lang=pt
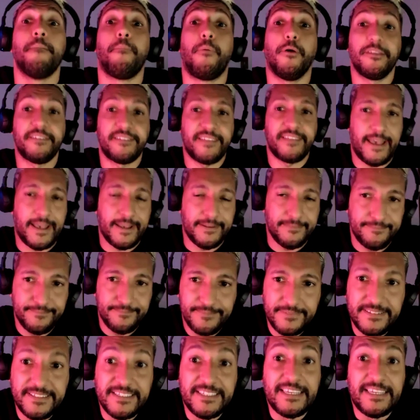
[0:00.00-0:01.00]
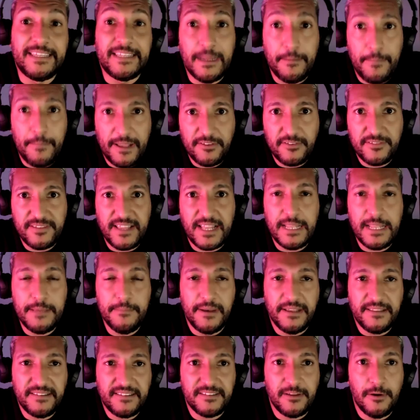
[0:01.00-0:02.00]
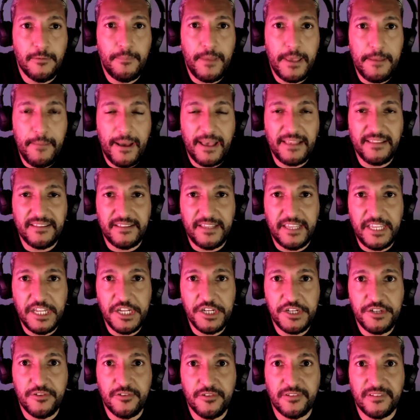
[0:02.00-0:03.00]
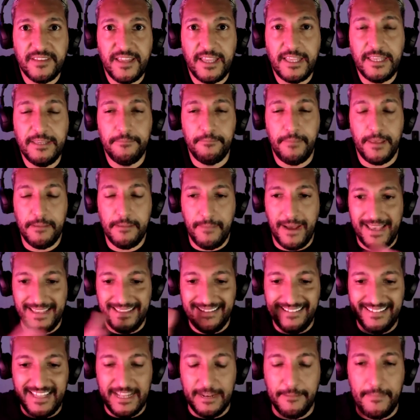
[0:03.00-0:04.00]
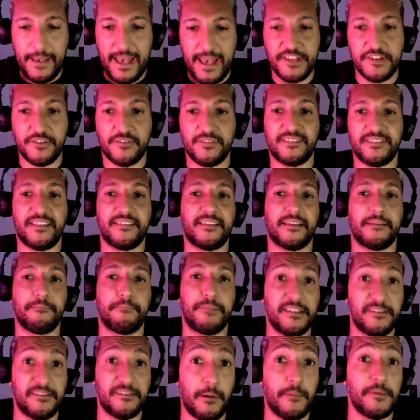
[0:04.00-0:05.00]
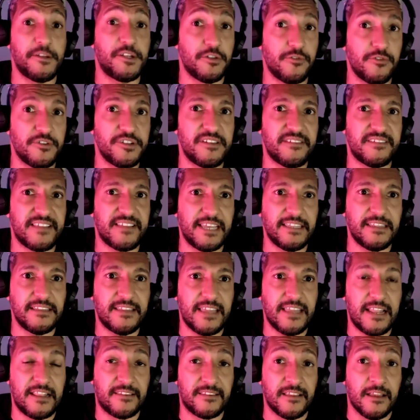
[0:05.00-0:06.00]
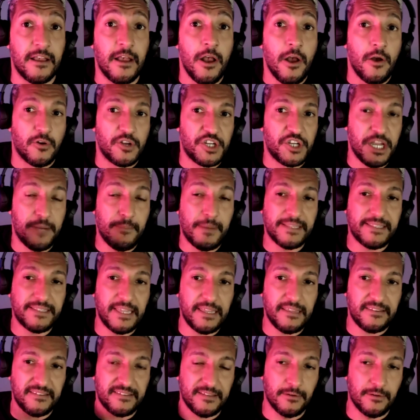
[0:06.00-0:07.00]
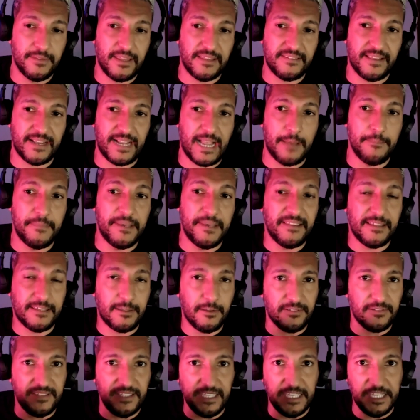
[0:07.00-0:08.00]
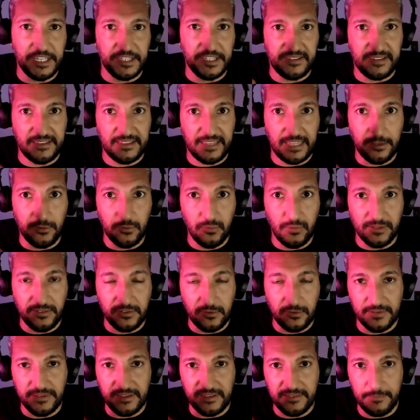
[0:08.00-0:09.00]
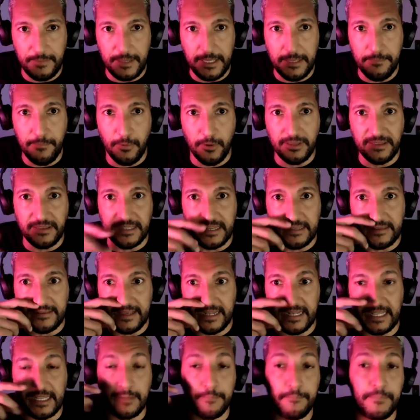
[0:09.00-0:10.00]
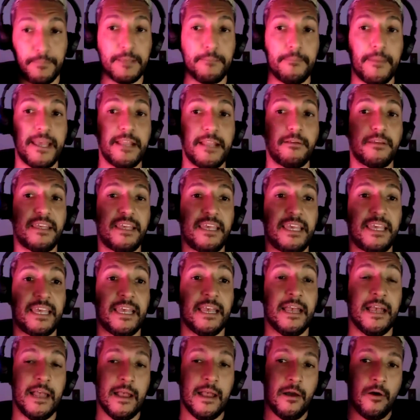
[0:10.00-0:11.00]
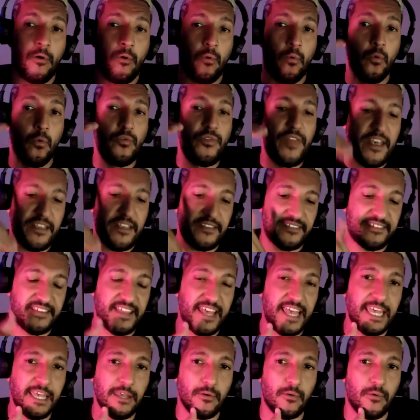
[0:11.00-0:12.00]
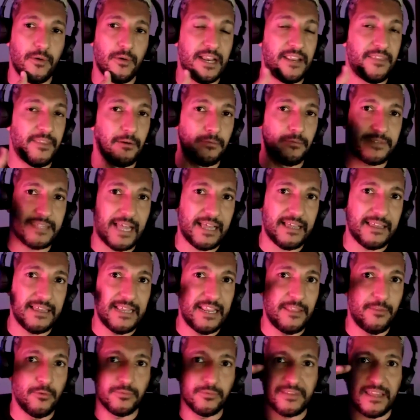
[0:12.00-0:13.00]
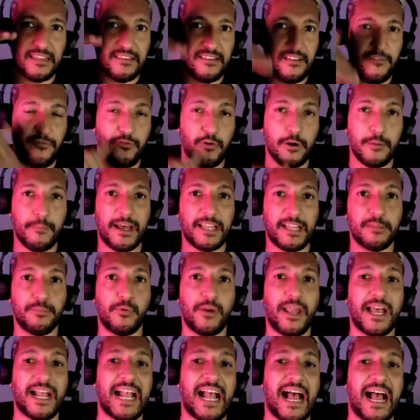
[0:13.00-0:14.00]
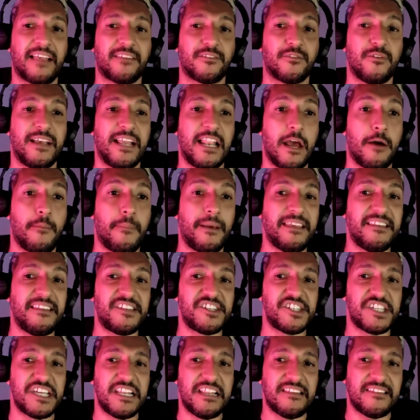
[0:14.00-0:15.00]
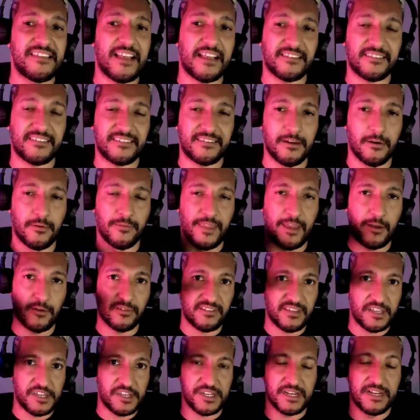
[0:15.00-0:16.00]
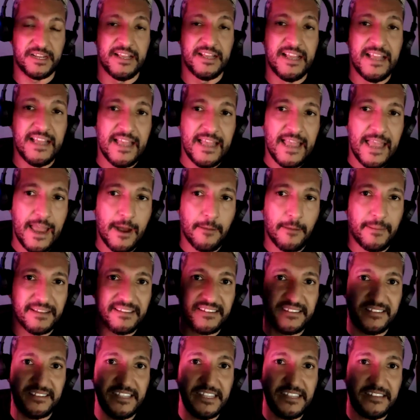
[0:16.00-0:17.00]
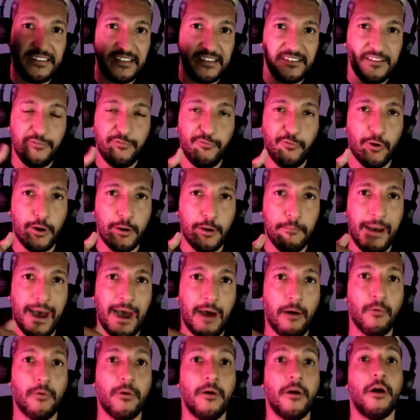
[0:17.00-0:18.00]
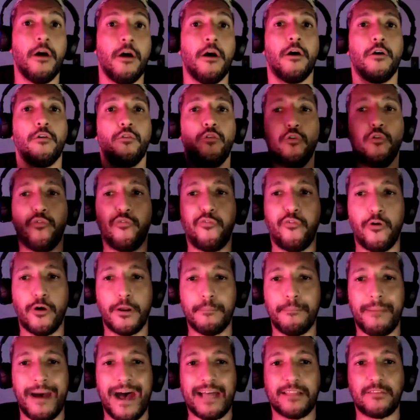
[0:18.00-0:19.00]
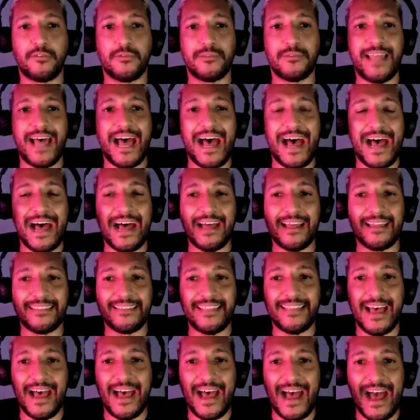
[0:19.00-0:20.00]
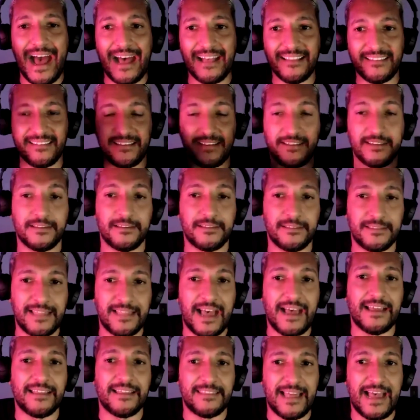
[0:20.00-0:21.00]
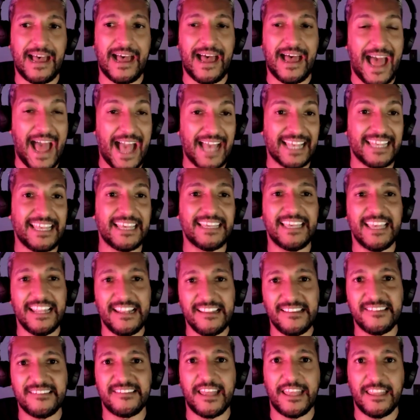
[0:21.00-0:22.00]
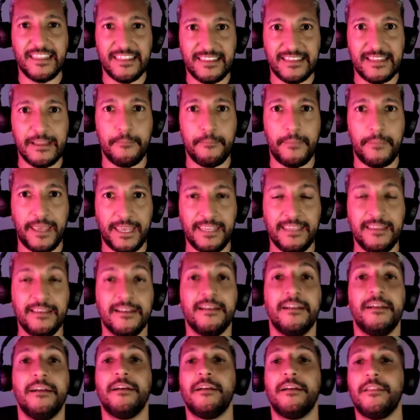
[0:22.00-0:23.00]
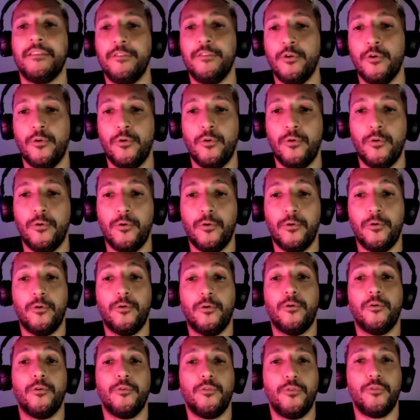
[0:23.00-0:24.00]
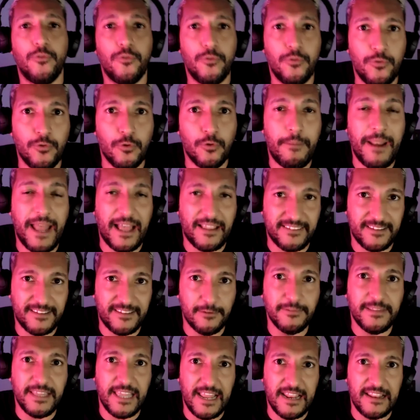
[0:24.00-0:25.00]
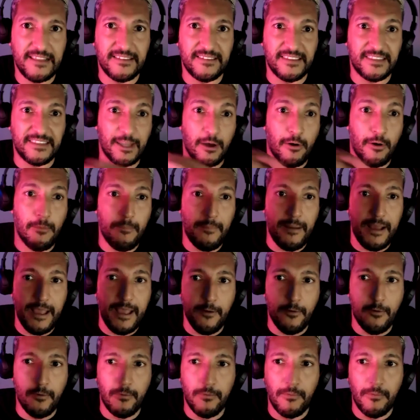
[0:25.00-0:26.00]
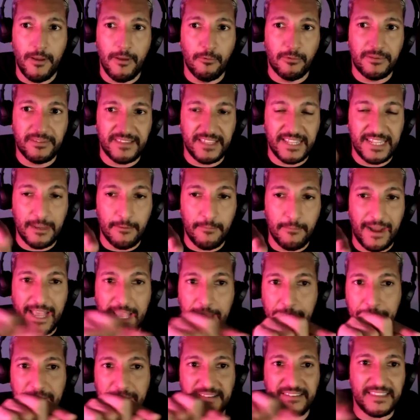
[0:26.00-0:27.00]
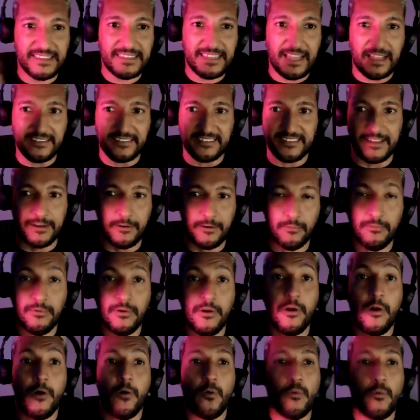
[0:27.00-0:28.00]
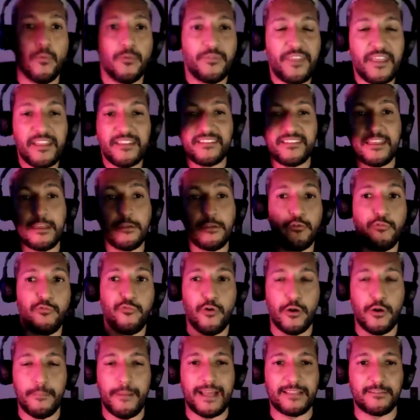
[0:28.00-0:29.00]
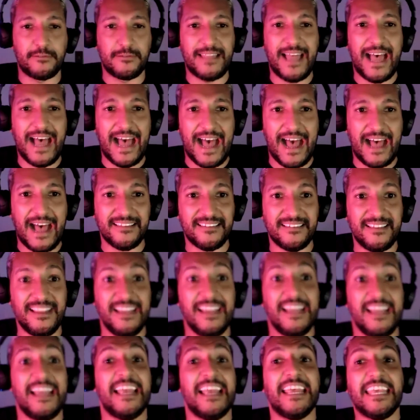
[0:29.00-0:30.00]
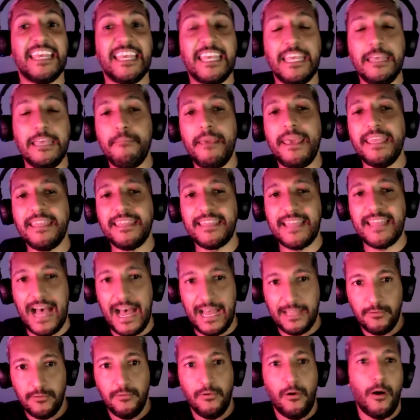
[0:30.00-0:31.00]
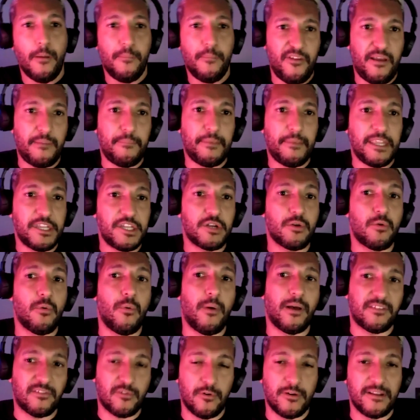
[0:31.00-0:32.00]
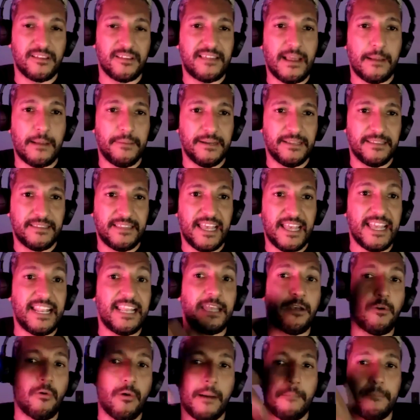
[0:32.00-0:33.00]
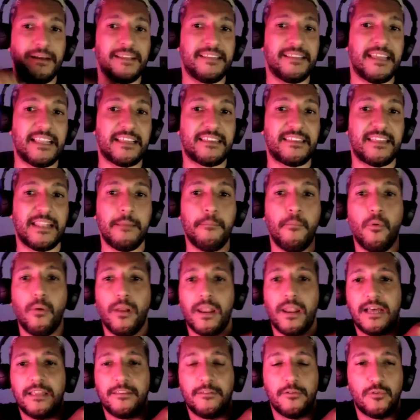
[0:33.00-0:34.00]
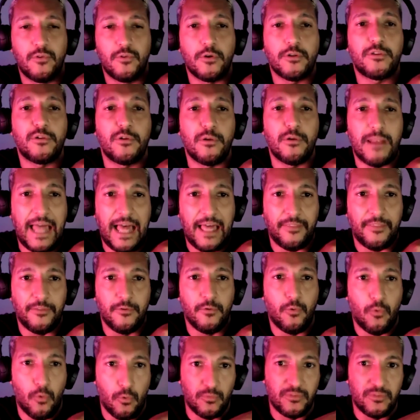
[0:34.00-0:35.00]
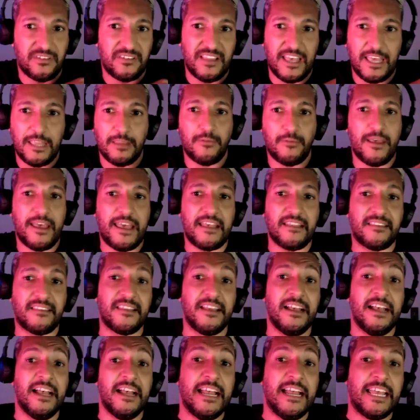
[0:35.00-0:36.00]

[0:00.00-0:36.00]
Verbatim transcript: Pois é, e ainda mais os alemães são bem mais rígidos né, e bem mais herméticos, nessa, principalmente no design deles. Chama atenção nessa camisa que é o seguinte: você tem duas coisas bem importantes ali. Primeiro, que o desenho ele não tá, ele não tem esse formato por acaso. Ele é uma estilização, né? Ou seja, é uma síntese formal do formato da, da asa da, da águia que eles têm também no, no brasão deles. Então é o, é o seria uma representação, um desenho do formato da asa emendado, obviamente, com as cores da bandeira e com a bandeira tremulando do outro lado. O conceito é esse.